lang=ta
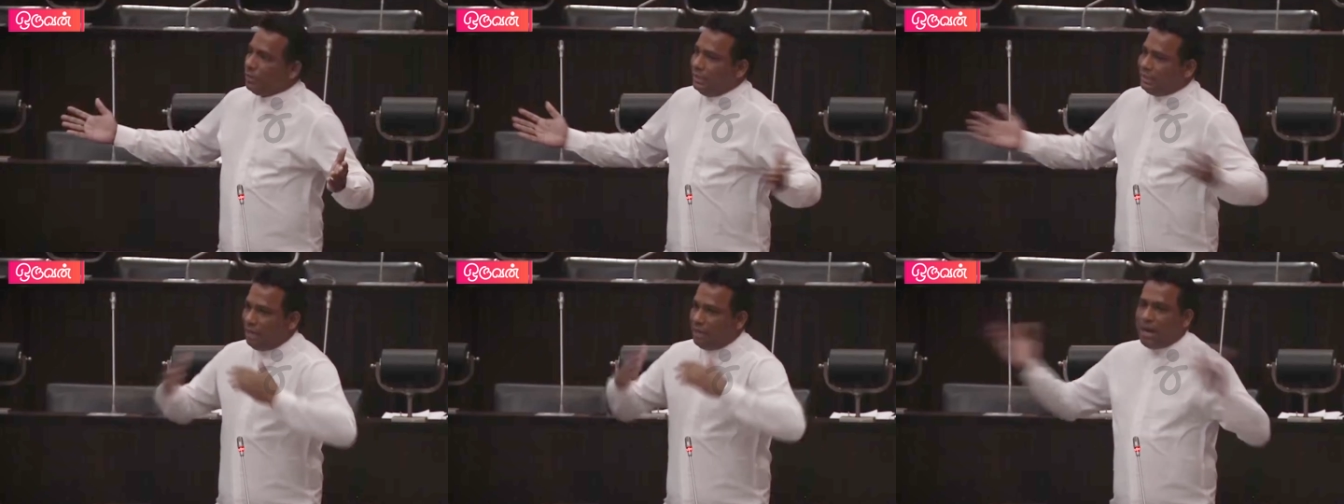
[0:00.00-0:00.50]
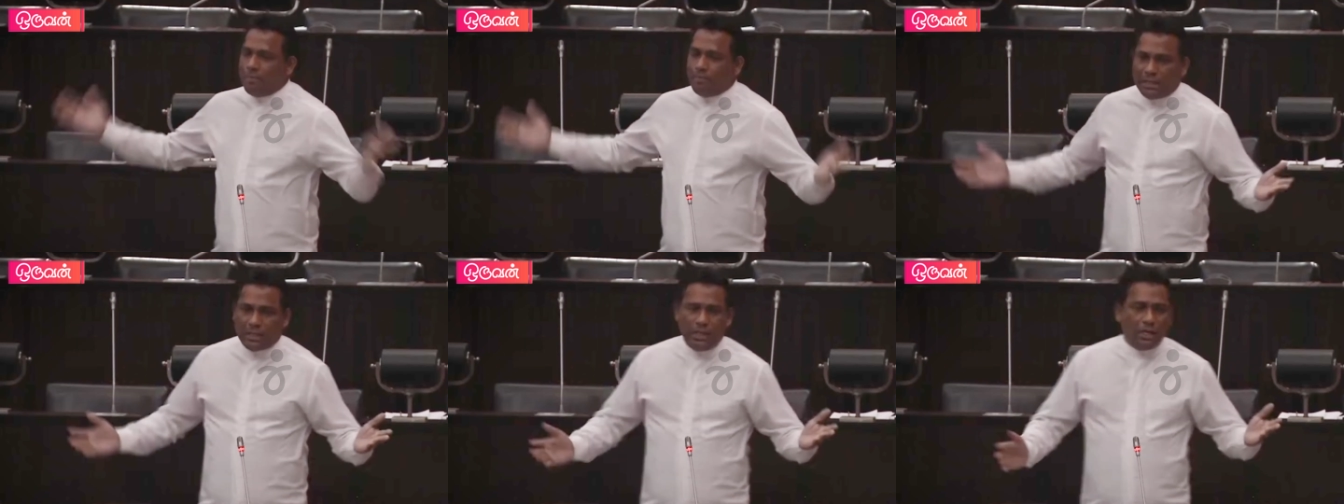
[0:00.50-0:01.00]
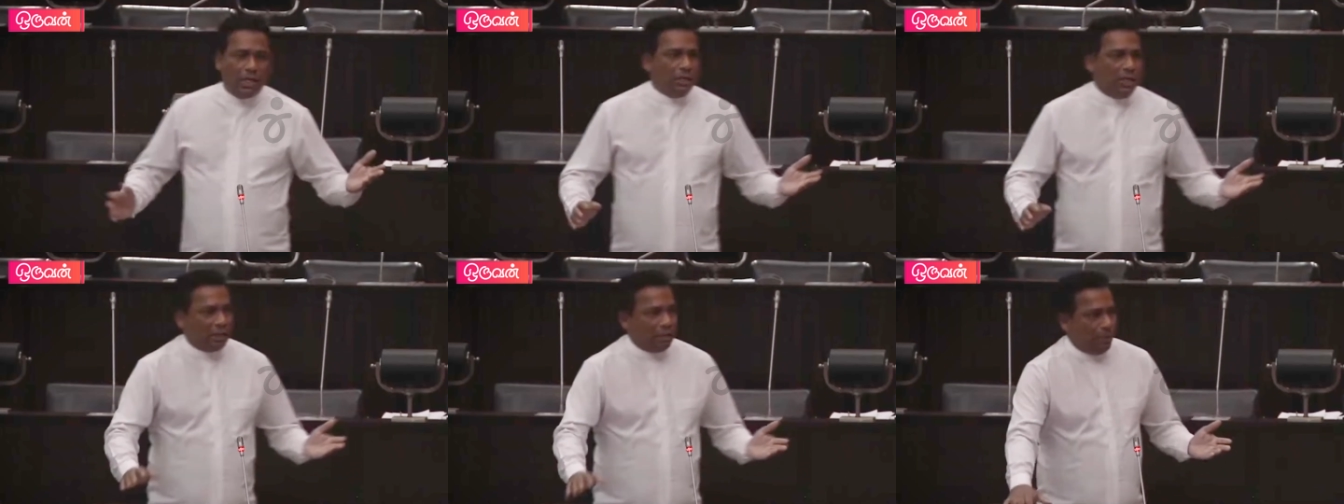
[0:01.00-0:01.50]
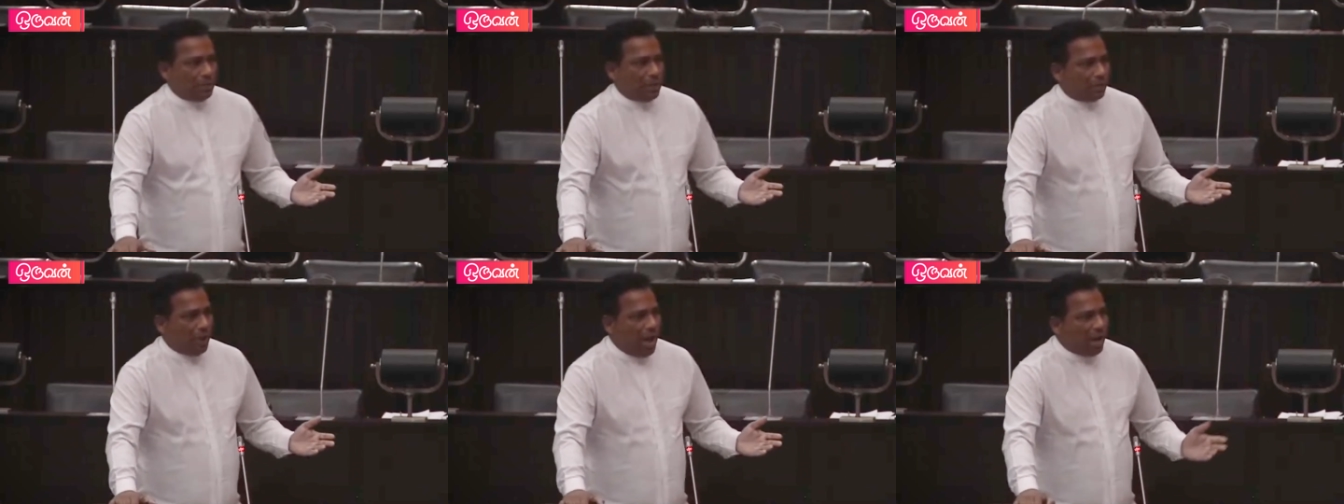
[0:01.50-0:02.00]
திட்டமிடப்பட்டு
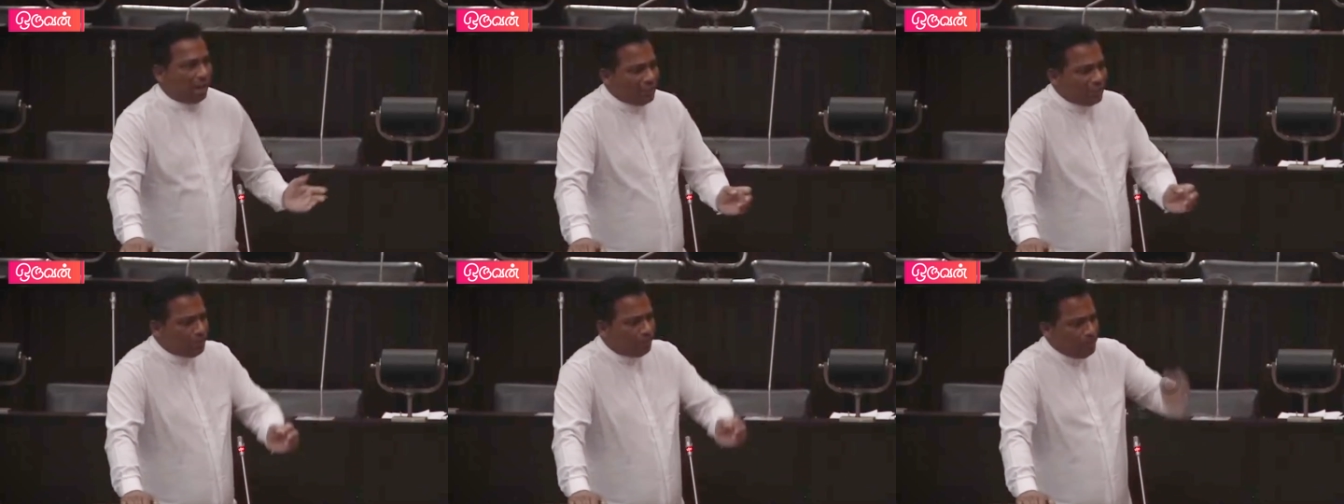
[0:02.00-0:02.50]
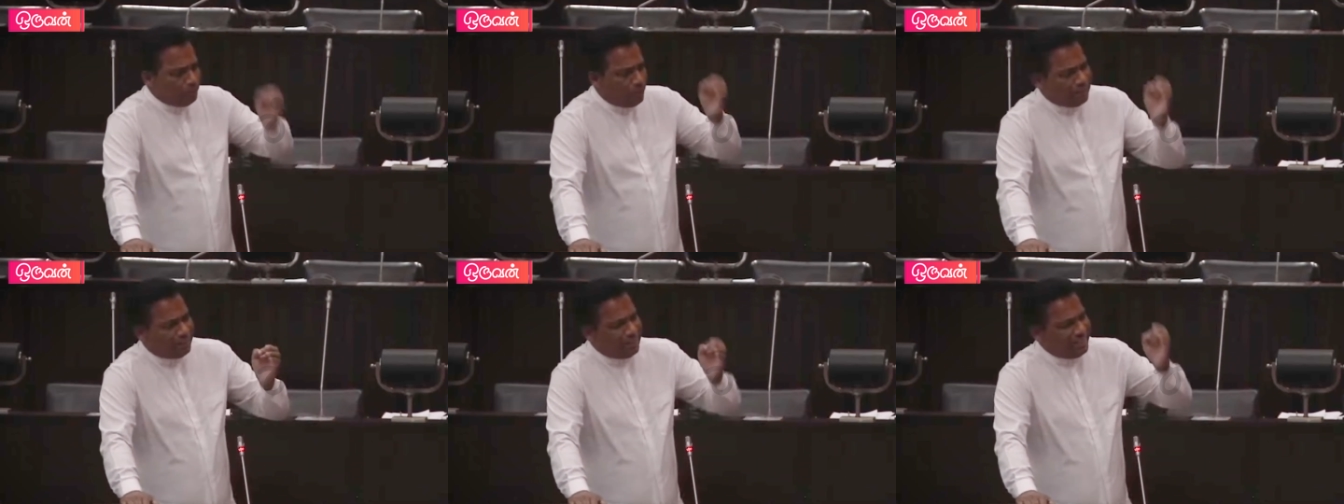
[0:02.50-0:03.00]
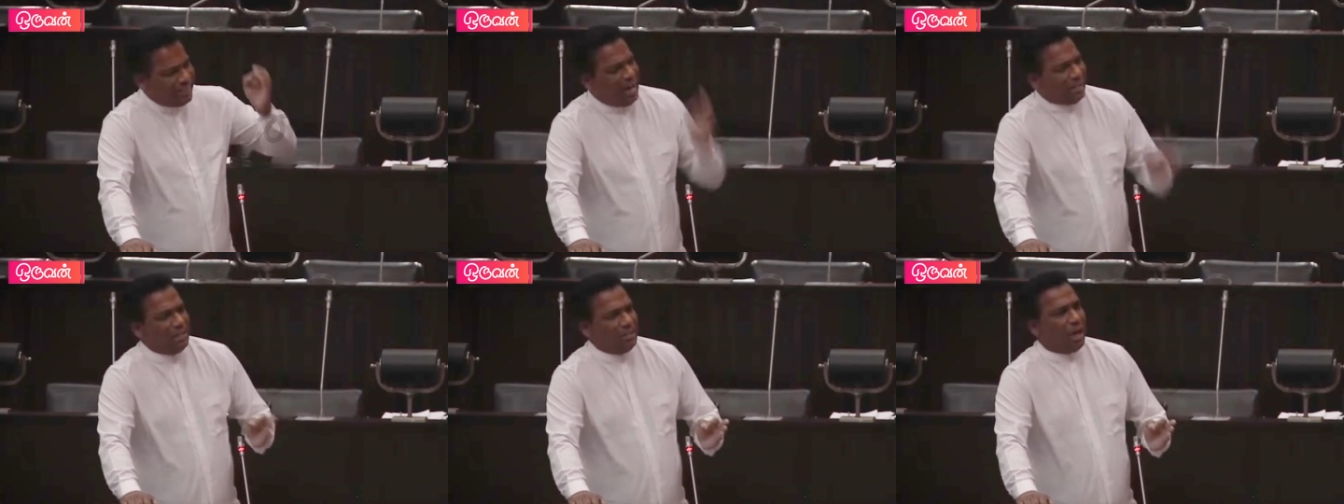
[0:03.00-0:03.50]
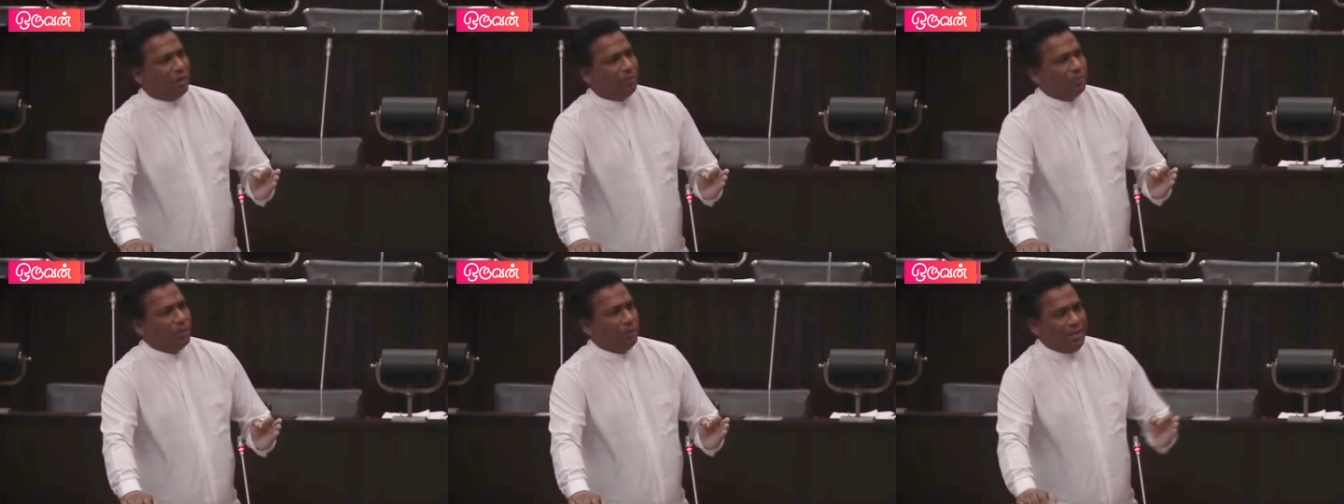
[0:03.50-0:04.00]
நடத்தப்பட்டது ஆகவே இதன் பின்புலத்தில் யார் இருந்தால்
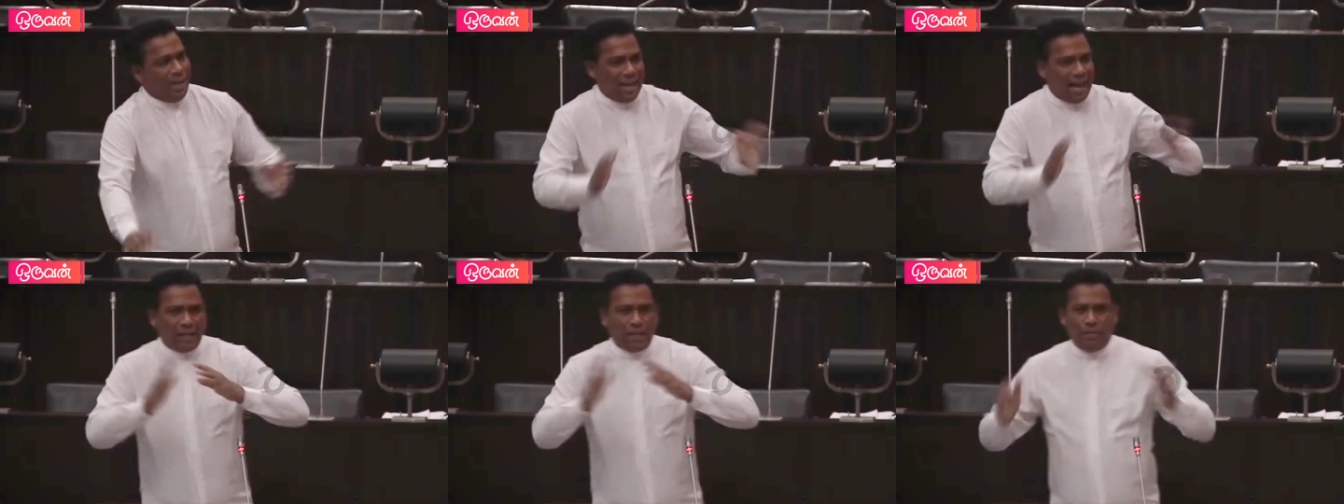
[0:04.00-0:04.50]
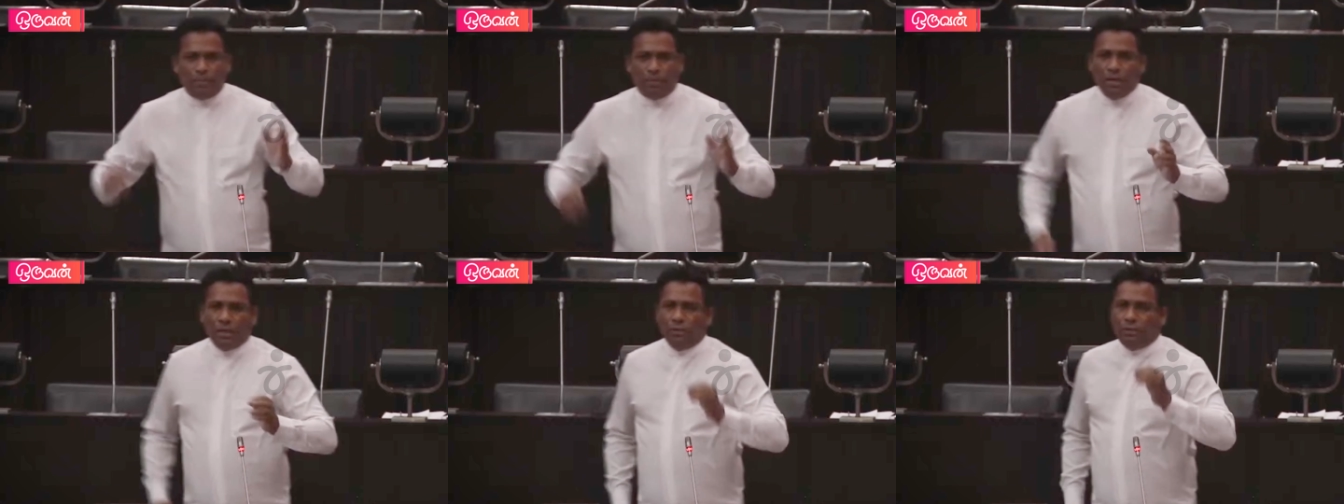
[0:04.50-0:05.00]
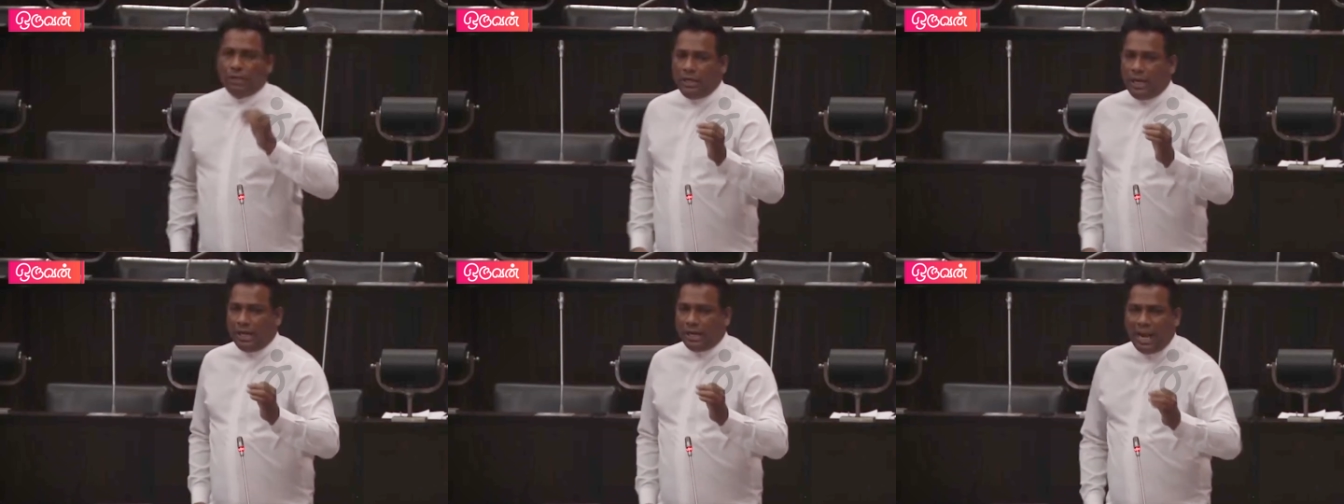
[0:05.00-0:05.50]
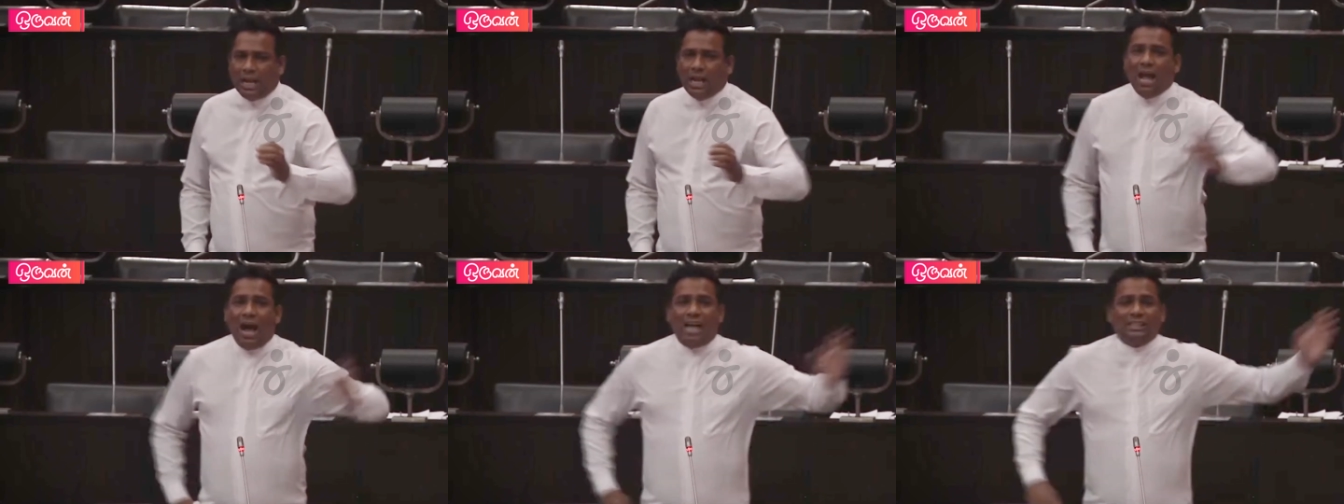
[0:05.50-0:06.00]
நான் யாரையும் இன்று ஏனென்றால்
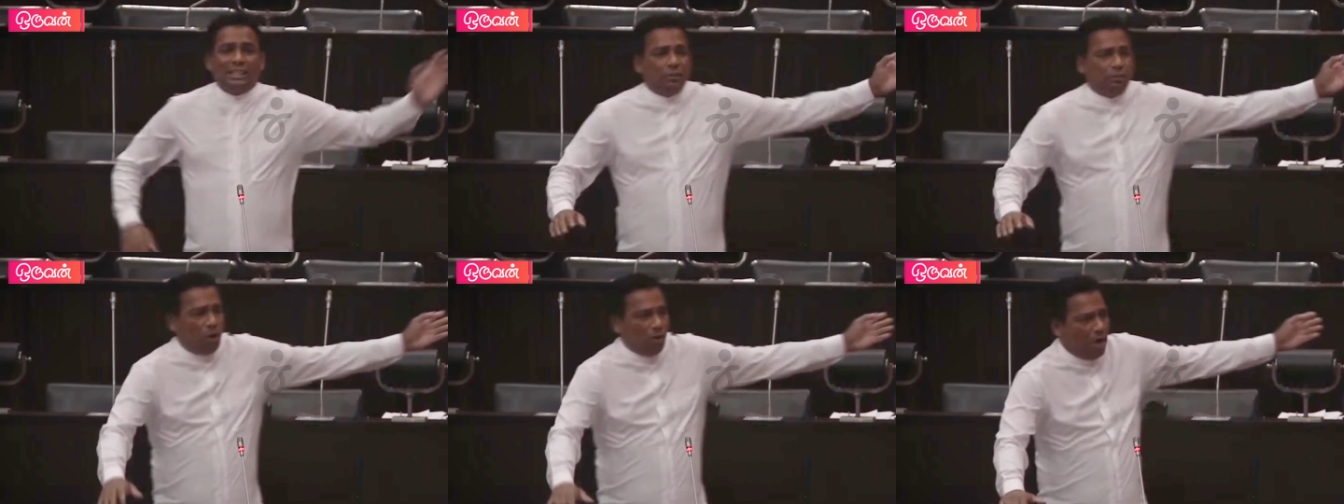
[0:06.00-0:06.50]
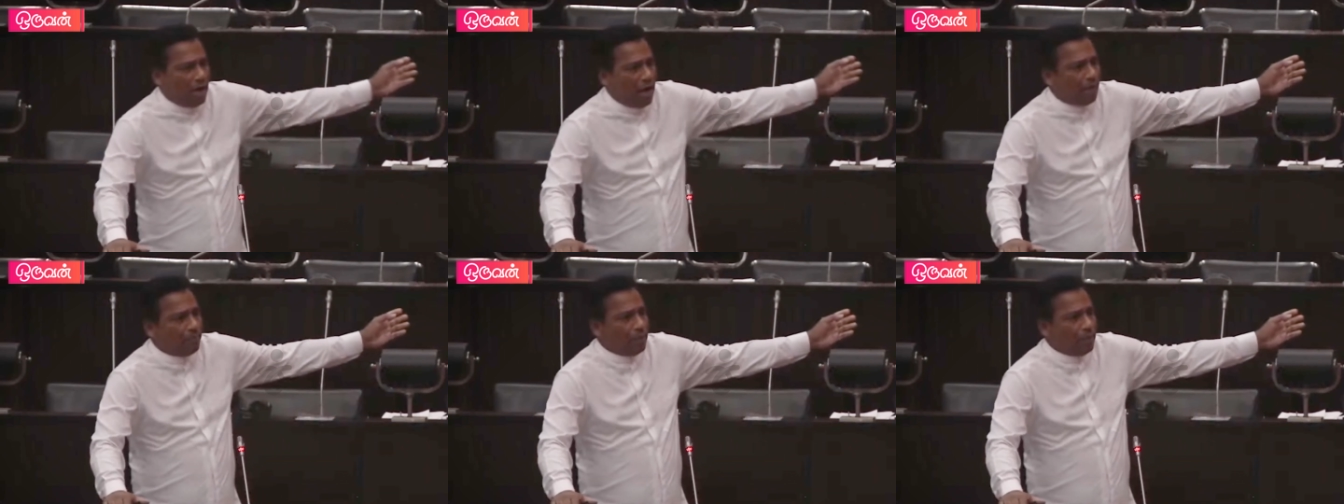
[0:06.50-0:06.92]
ஆசாத் மௌலானா